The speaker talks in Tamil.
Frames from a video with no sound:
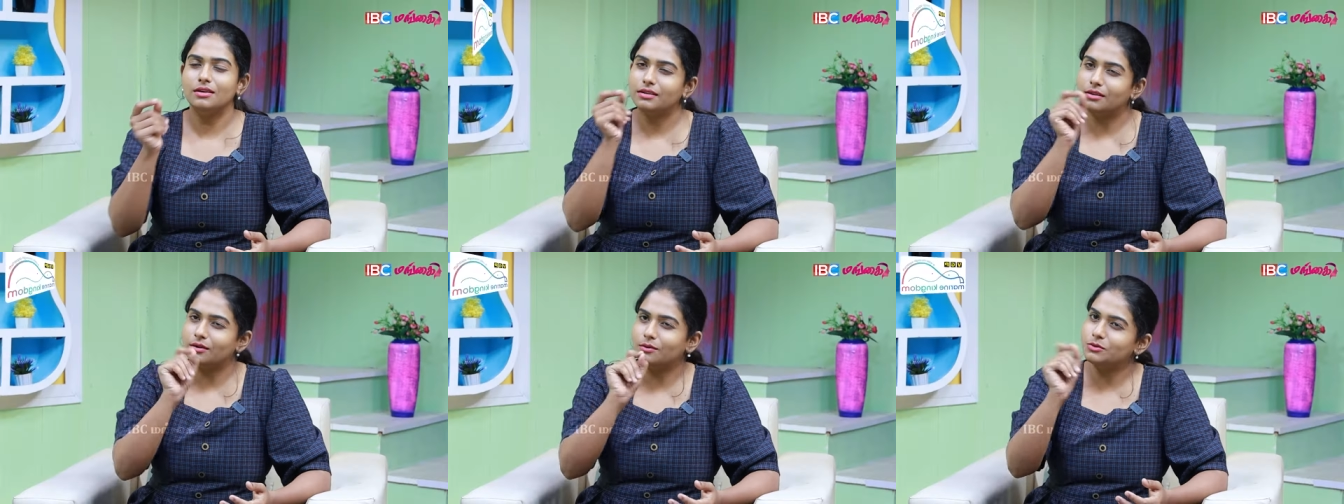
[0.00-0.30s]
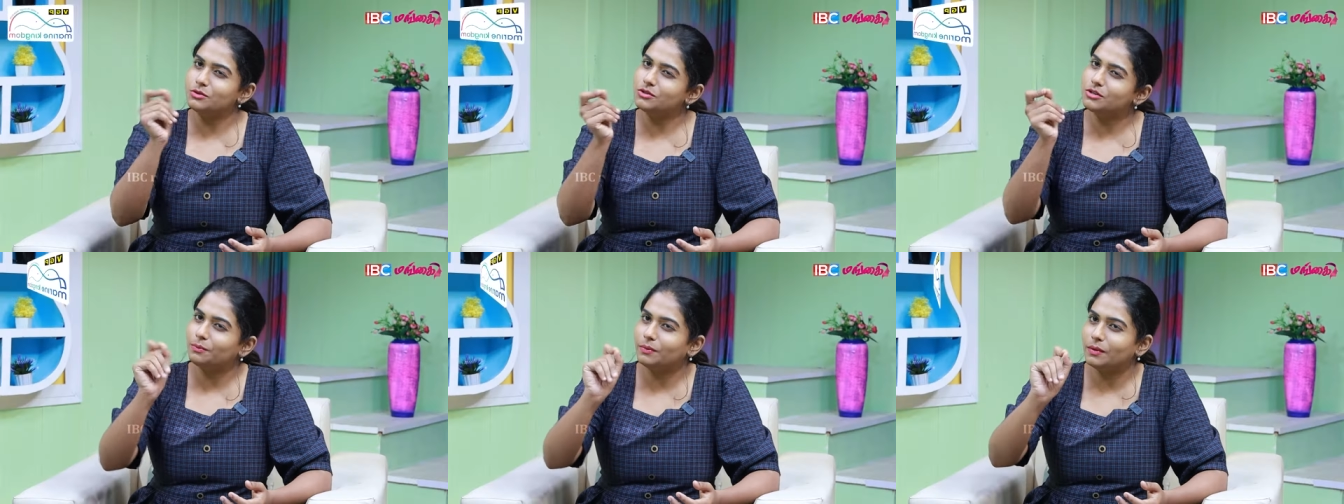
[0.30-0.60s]
இது
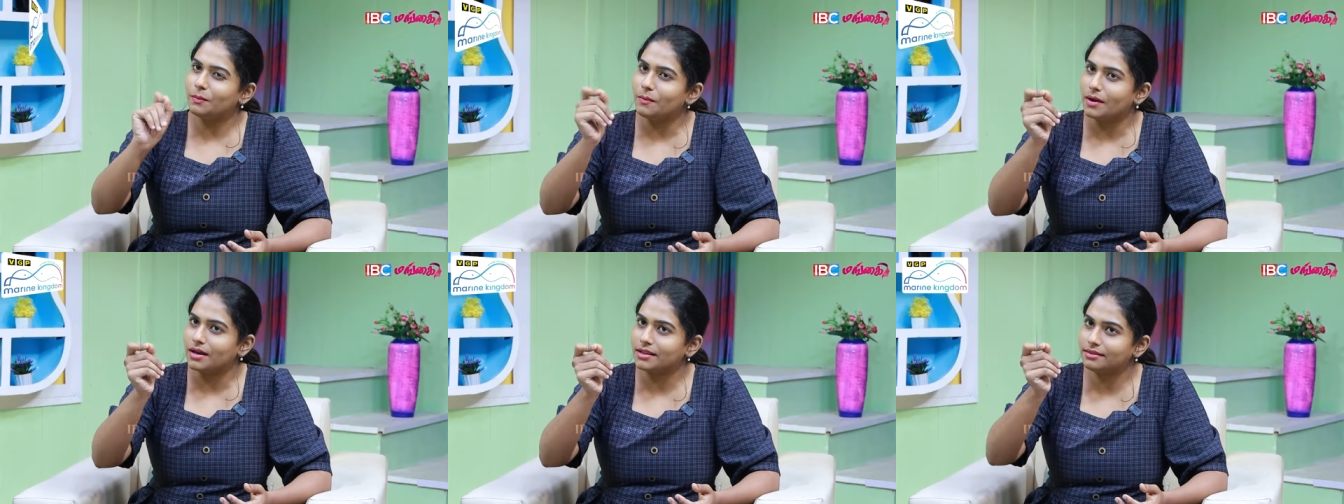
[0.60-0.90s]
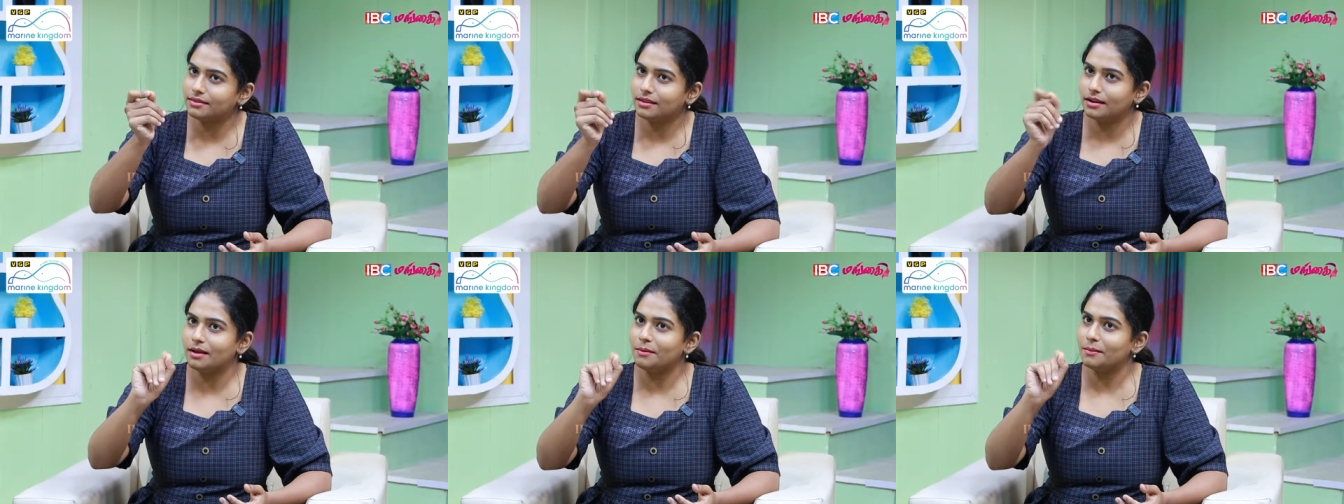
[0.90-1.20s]
கொஞ்சம் இப்படி
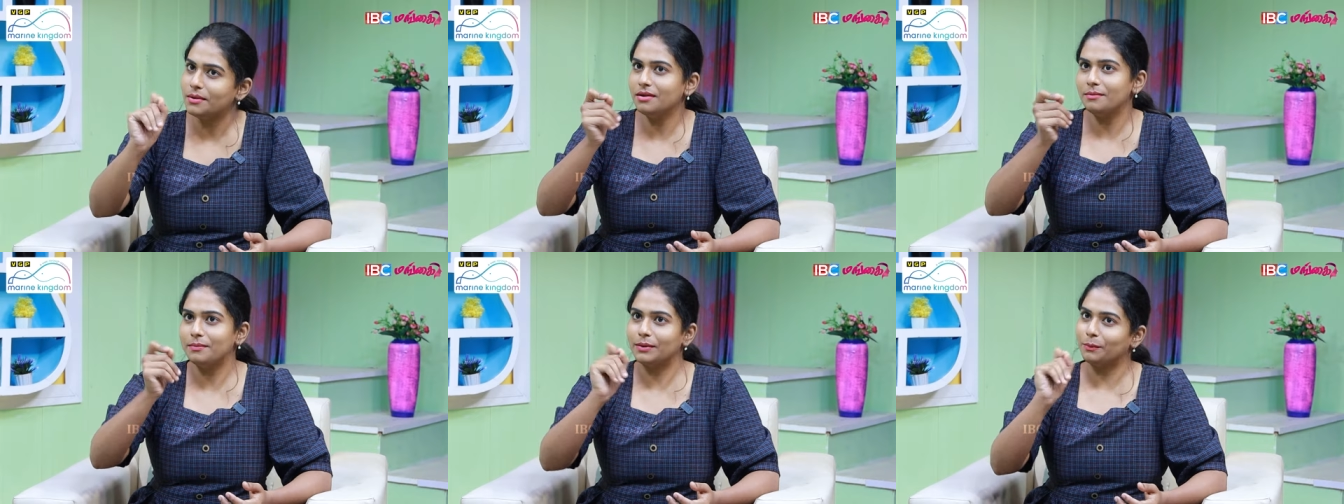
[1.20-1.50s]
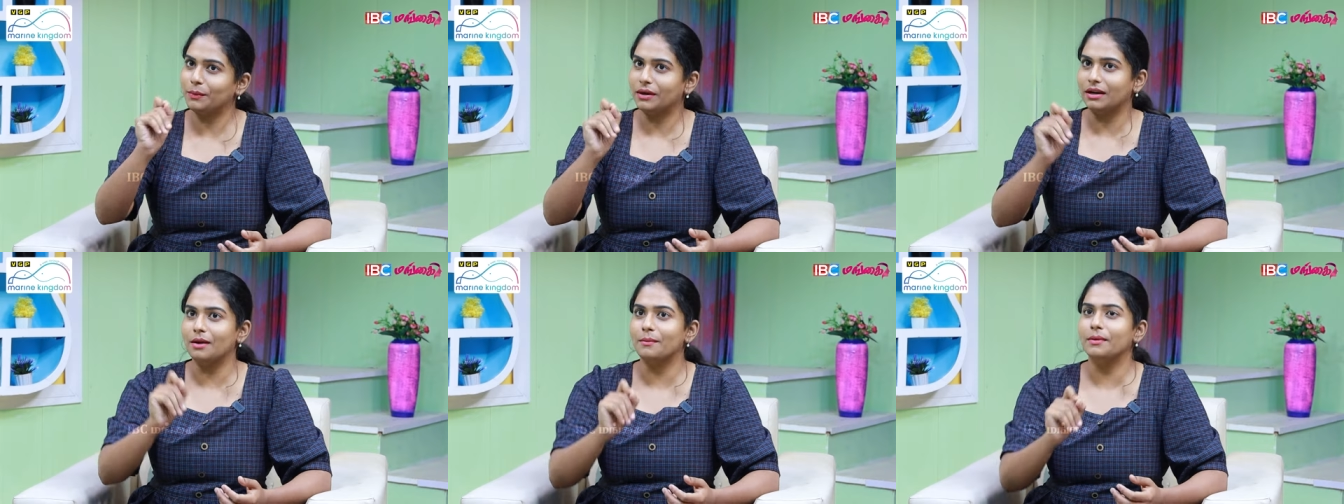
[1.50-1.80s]
மாற்றலாமா
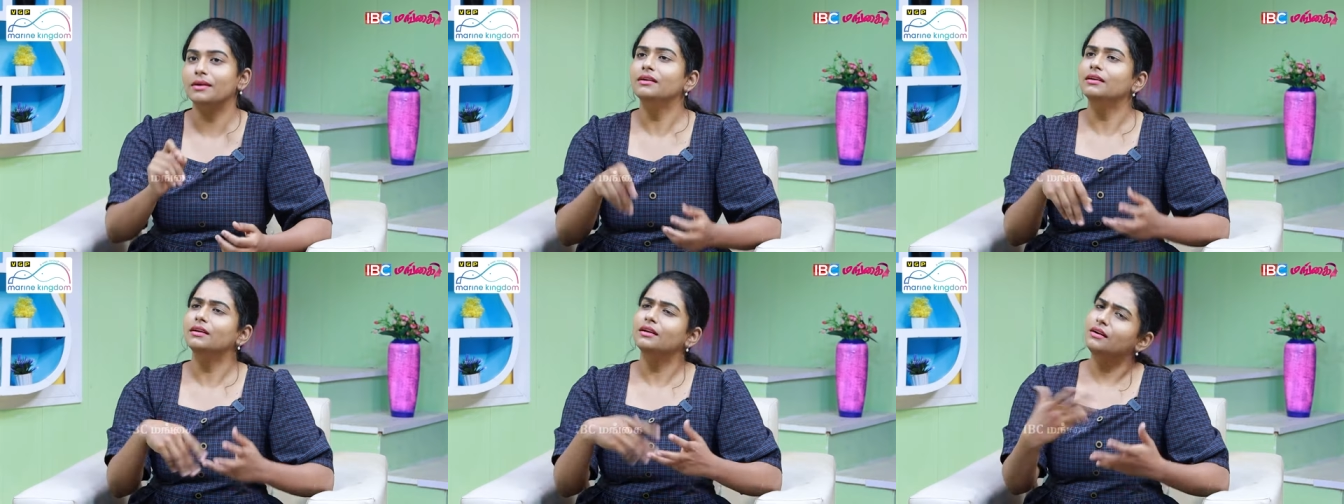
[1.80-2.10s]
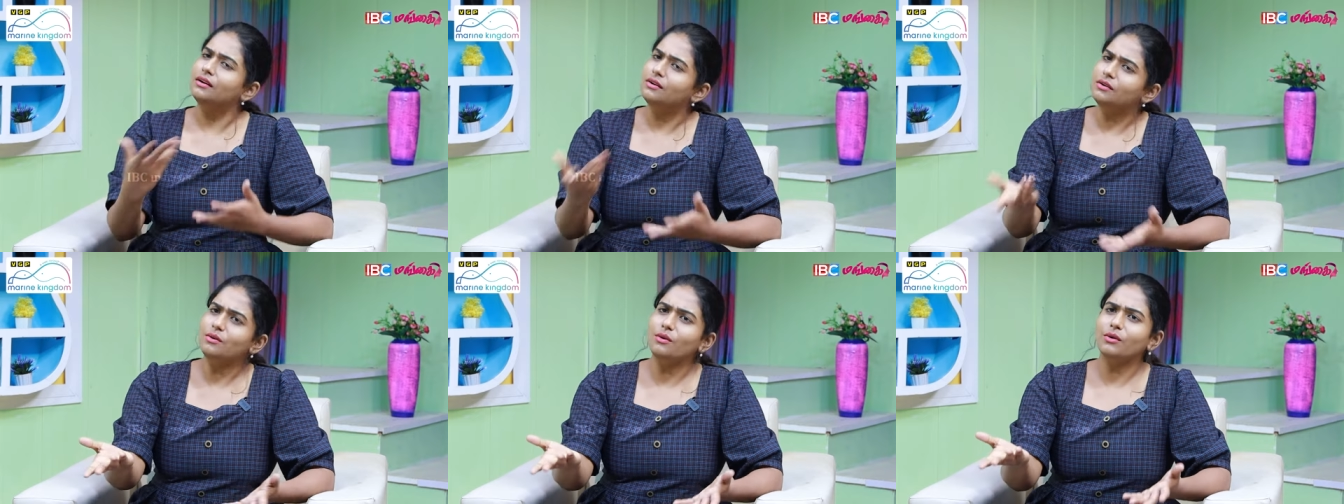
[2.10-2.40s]
இப்படி பண்ணலாமா
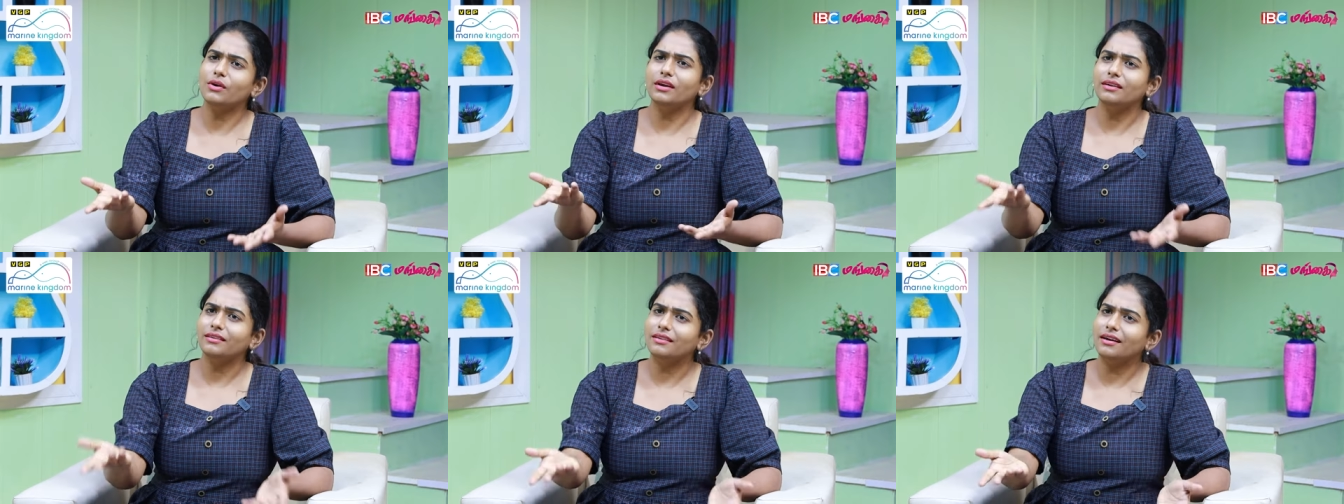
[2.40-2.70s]
ஓகே